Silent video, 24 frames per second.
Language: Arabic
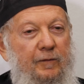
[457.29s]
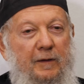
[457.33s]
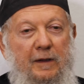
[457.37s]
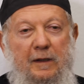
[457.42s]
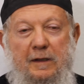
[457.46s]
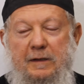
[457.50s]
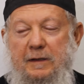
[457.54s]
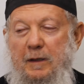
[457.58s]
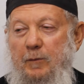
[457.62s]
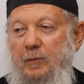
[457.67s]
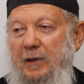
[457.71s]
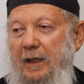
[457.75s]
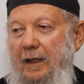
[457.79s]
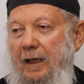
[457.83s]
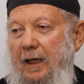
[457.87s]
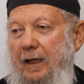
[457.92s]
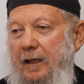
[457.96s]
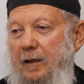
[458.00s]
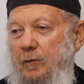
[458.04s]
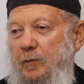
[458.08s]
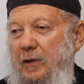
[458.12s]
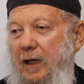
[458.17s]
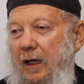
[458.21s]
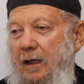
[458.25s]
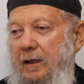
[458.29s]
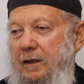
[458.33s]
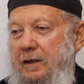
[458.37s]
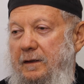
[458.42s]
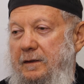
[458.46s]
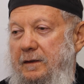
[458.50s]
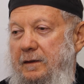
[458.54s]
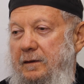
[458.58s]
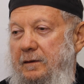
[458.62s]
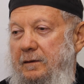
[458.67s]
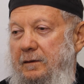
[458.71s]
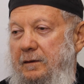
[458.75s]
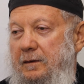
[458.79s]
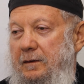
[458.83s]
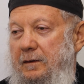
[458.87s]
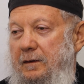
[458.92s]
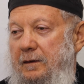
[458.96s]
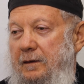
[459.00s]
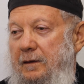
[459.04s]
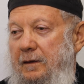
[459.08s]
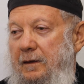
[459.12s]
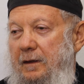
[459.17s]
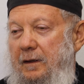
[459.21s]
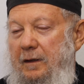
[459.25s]
فينا سمع العيل بيعيط
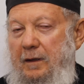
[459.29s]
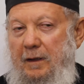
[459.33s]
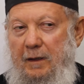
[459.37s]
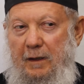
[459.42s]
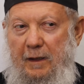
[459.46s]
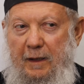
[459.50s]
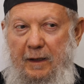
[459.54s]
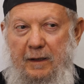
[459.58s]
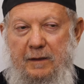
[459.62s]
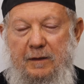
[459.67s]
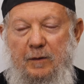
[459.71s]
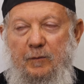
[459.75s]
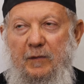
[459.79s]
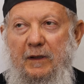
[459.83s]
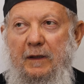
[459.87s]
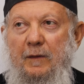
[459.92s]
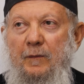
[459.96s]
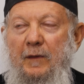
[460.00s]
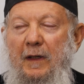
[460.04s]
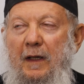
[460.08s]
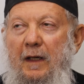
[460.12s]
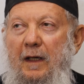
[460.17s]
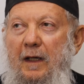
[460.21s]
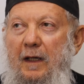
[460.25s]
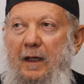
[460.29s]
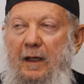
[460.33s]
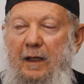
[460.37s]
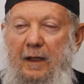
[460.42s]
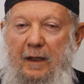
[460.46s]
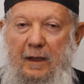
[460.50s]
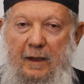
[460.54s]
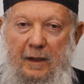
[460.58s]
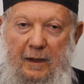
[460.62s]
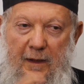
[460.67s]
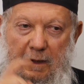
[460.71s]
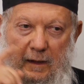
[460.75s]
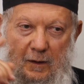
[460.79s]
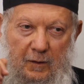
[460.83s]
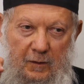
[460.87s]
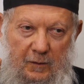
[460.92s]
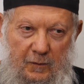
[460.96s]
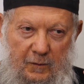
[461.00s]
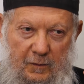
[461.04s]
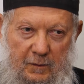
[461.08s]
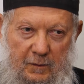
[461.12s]
هي سمعت هي